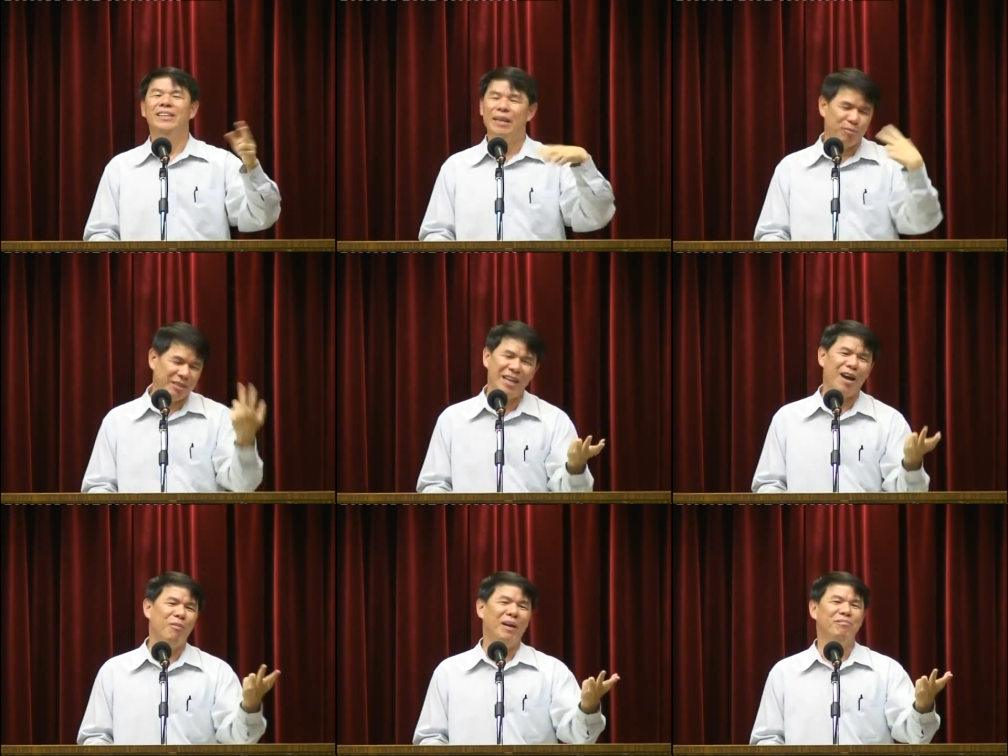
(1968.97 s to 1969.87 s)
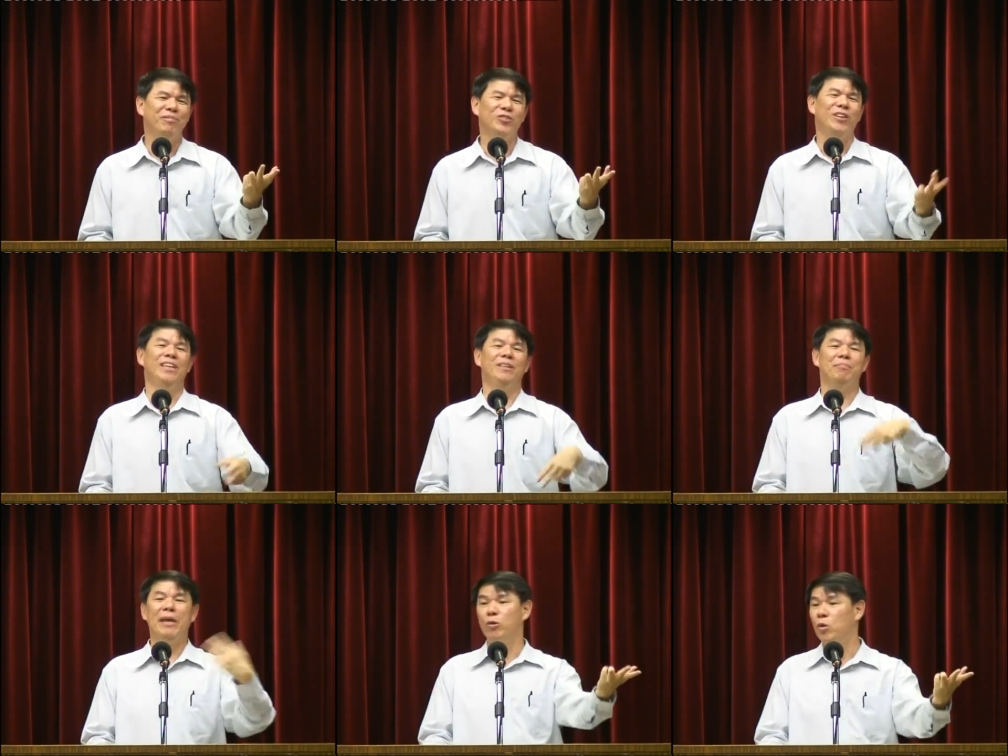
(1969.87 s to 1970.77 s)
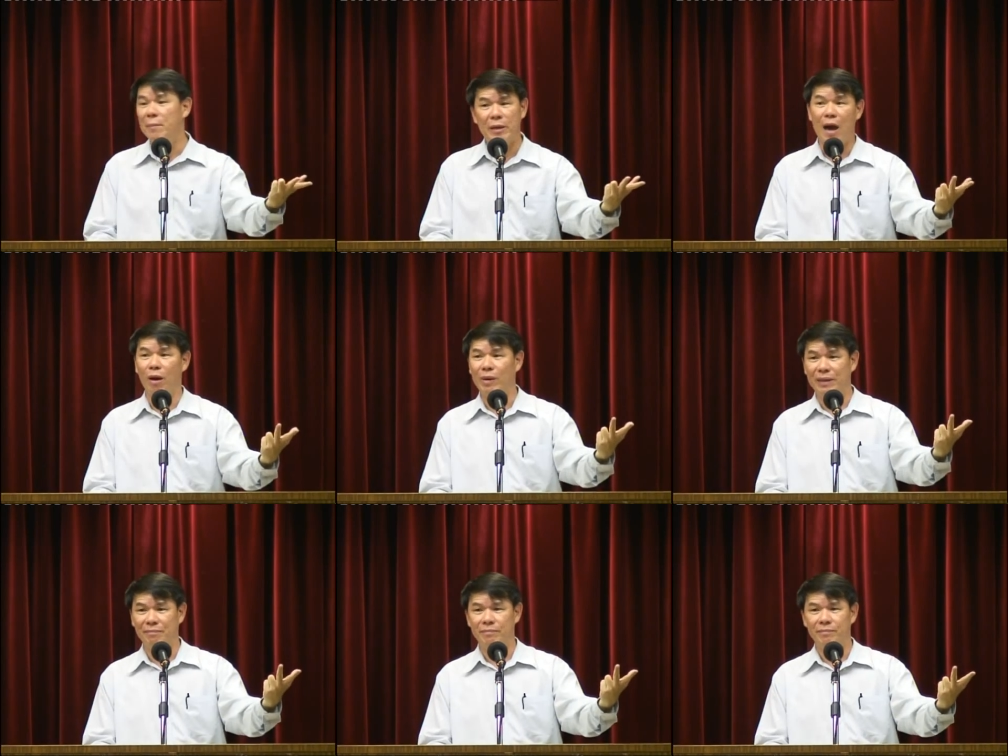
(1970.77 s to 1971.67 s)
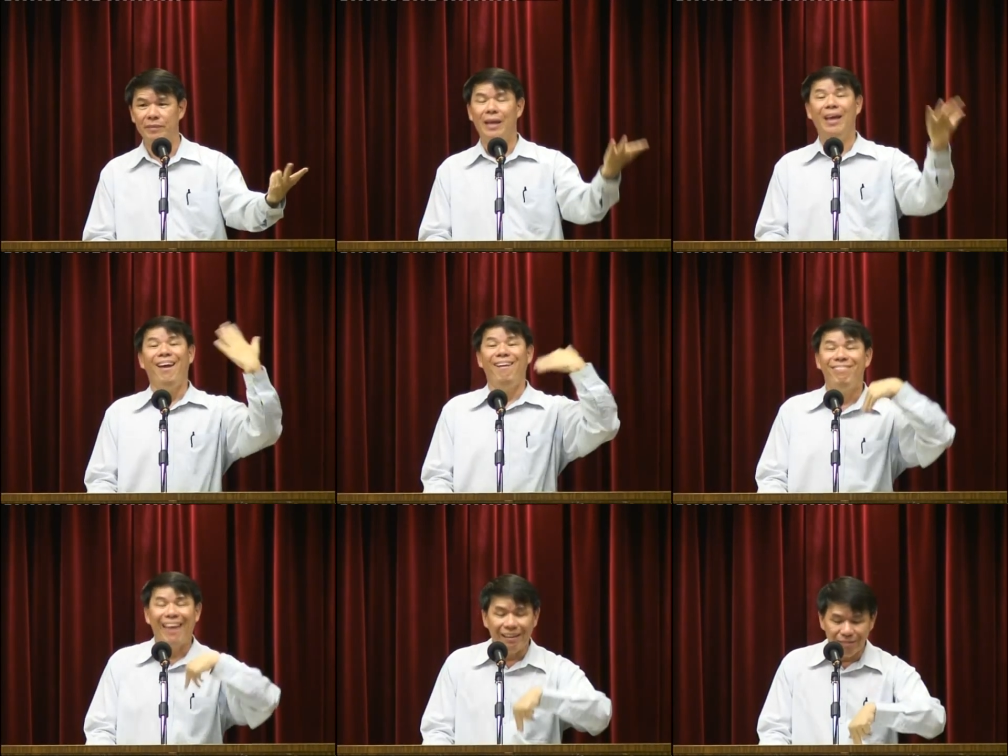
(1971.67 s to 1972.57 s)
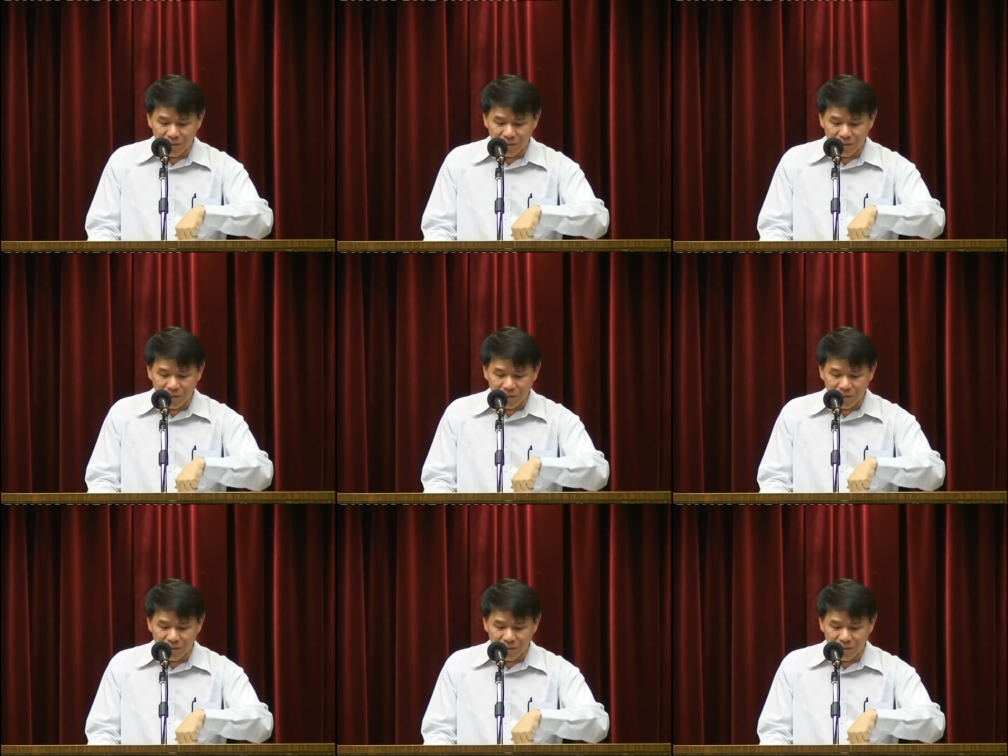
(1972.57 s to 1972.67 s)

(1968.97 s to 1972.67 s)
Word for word: 也不是好王，所以北国没有好王，南